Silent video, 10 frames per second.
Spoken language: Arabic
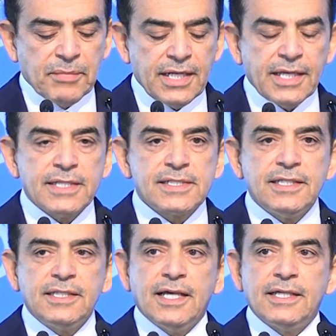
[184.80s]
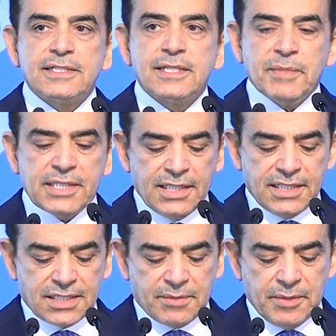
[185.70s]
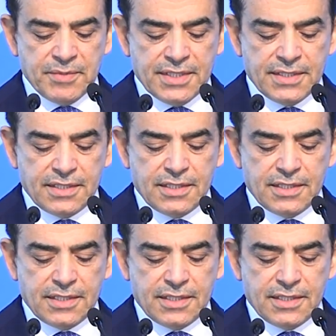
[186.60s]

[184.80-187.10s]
ما لا يزيد عن 17%